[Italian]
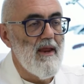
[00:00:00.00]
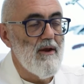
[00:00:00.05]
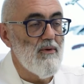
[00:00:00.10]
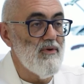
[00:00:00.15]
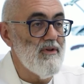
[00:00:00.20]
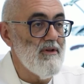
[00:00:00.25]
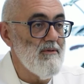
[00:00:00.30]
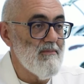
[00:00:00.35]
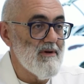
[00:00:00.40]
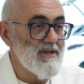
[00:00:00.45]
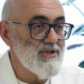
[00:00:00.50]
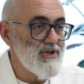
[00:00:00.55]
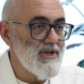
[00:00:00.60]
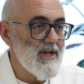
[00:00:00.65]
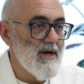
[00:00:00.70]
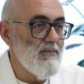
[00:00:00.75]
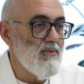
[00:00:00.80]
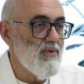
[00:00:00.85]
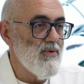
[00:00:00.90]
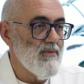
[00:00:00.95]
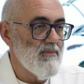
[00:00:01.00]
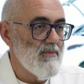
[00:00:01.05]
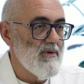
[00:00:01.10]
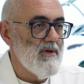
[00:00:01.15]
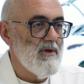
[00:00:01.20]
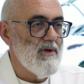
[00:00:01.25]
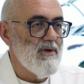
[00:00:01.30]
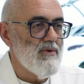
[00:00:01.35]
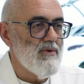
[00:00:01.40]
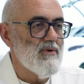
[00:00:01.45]
Quindi immaginiamo
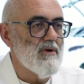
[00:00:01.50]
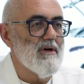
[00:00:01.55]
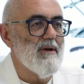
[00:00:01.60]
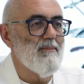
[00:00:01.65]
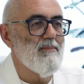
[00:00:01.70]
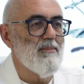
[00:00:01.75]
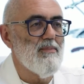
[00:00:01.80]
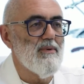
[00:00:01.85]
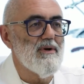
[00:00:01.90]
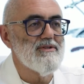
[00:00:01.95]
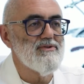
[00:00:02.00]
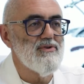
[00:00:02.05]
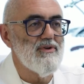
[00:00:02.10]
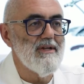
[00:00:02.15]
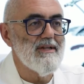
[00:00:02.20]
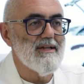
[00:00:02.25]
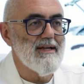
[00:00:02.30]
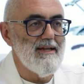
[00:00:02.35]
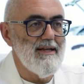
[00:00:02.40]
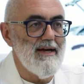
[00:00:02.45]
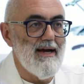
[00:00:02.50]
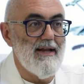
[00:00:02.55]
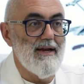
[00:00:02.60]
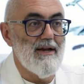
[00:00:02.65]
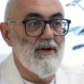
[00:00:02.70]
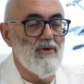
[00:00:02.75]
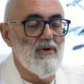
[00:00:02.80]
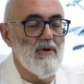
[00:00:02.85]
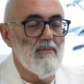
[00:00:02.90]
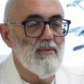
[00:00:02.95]
la popolazione
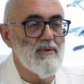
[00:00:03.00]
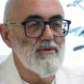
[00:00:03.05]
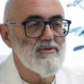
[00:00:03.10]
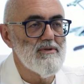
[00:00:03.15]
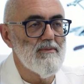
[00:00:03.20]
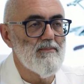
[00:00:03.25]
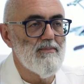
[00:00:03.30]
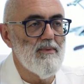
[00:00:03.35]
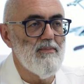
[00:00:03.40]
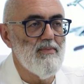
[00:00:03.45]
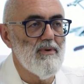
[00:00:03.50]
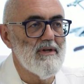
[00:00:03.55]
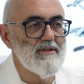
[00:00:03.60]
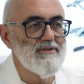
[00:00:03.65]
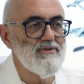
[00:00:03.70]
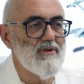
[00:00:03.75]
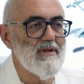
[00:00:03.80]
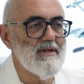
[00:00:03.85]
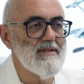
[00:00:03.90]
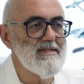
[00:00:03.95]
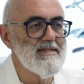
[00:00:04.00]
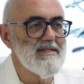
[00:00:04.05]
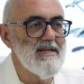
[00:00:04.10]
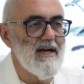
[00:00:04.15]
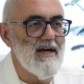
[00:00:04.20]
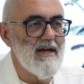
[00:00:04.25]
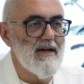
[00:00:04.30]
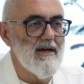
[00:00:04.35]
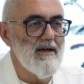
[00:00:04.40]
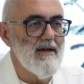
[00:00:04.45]
italiana, che è una popolazione
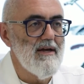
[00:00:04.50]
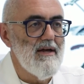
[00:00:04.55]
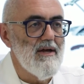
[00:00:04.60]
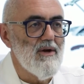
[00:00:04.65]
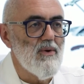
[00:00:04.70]
anziana,